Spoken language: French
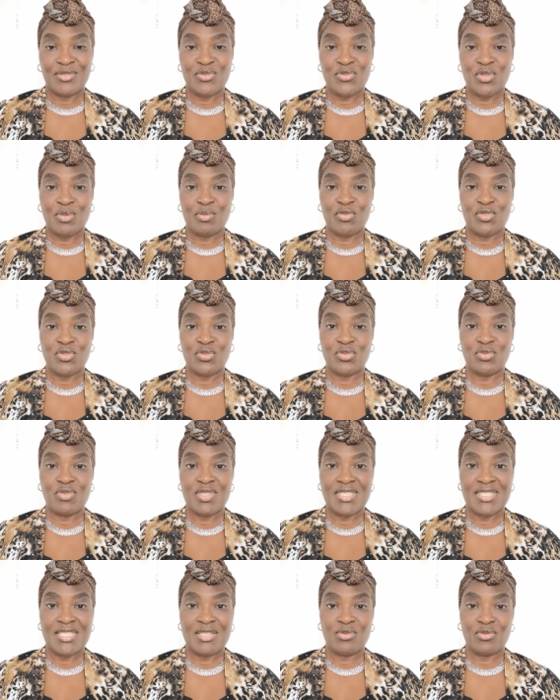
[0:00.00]
Nous sommes
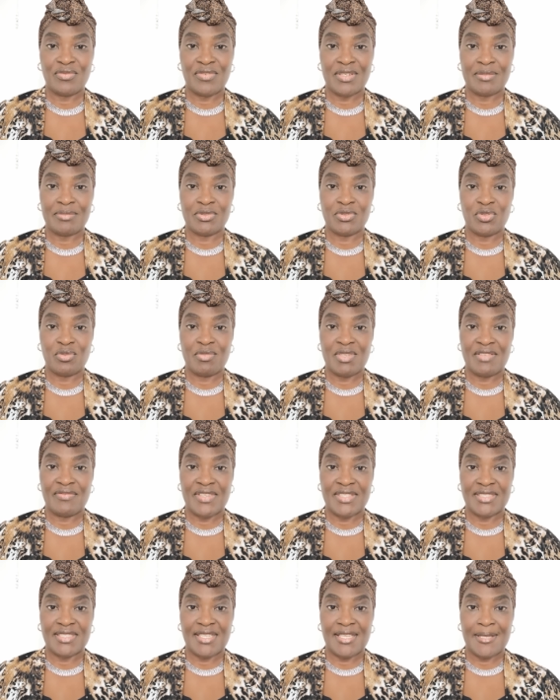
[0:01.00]
aujourd'hui 6 novembre
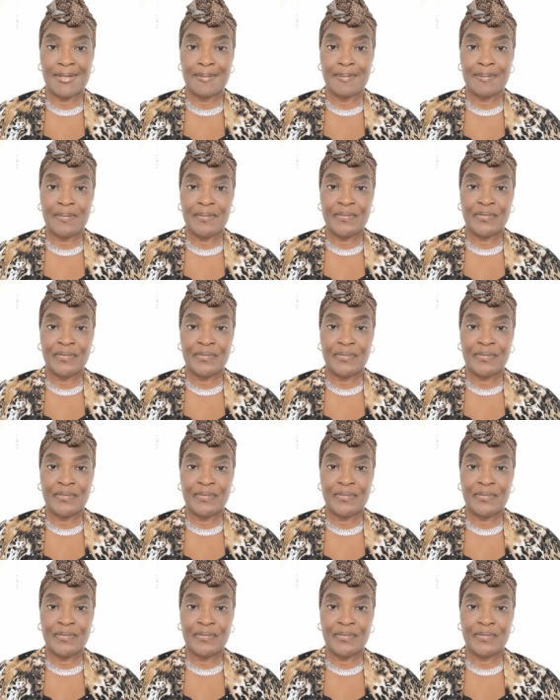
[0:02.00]
2021